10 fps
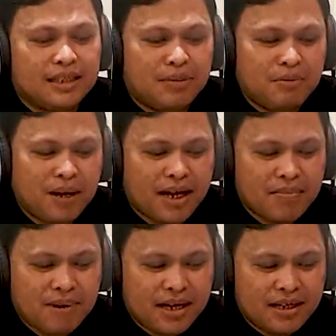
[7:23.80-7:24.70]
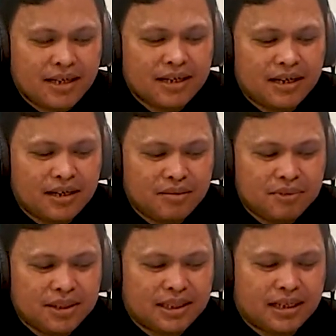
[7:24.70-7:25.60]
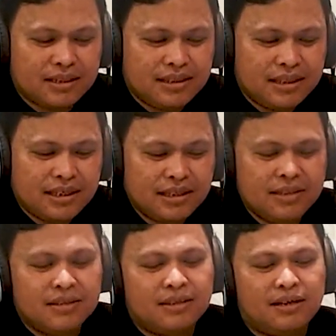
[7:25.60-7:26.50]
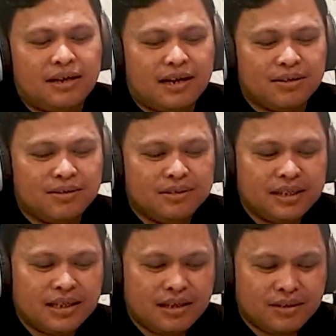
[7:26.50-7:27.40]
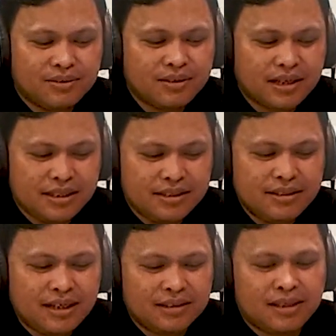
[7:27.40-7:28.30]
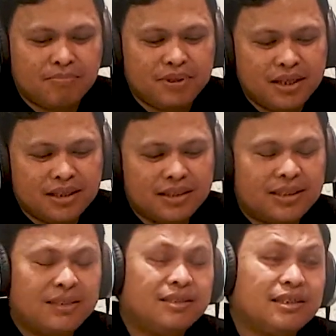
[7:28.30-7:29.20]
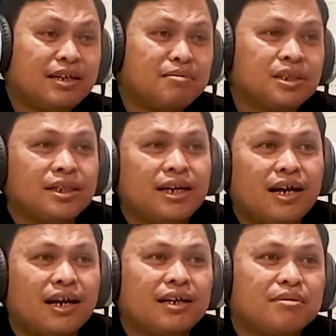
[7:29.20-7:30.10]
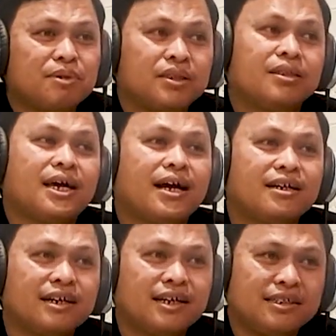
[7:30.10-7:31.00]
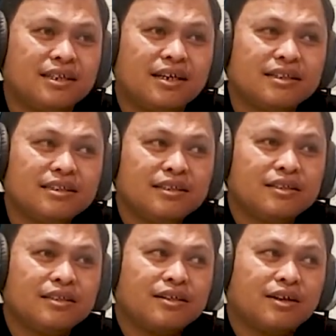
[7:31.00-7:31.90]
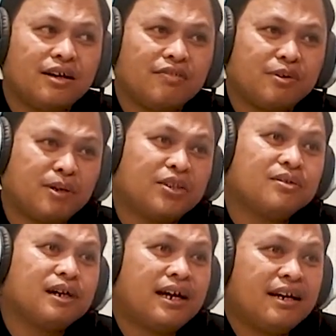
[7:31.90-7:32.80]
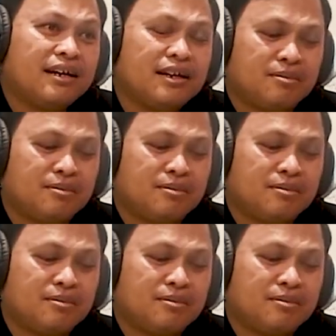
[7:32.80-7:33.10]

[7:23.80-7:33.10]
Tapi bagaimana kalau misalnya lagunya lagu gereja tapi yang disajikan misalnya hal-hal yeah. yang ya. bertentangan dengan ajaran uh, firman Tuhan. Hmm.